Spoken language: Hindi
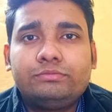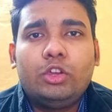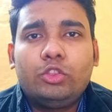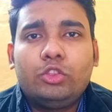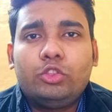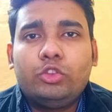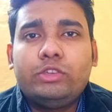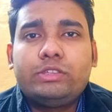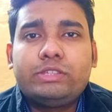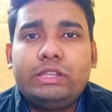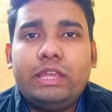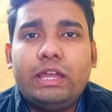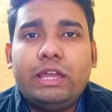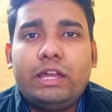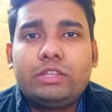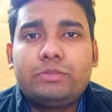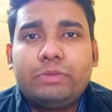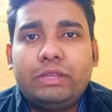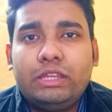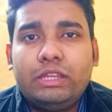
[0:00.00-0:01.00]
तो इसलिए
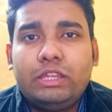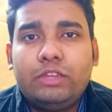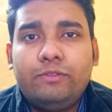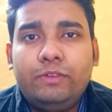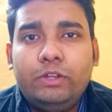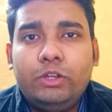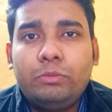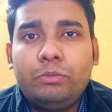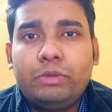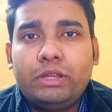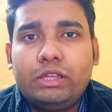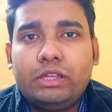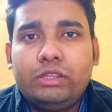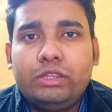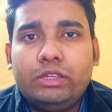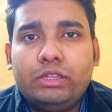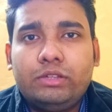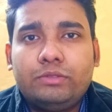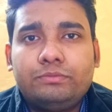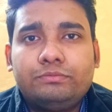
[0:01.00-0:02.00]
आज मैंने ये वीडियो बना
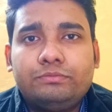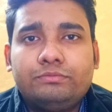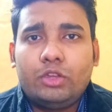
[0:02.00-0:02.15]
दिया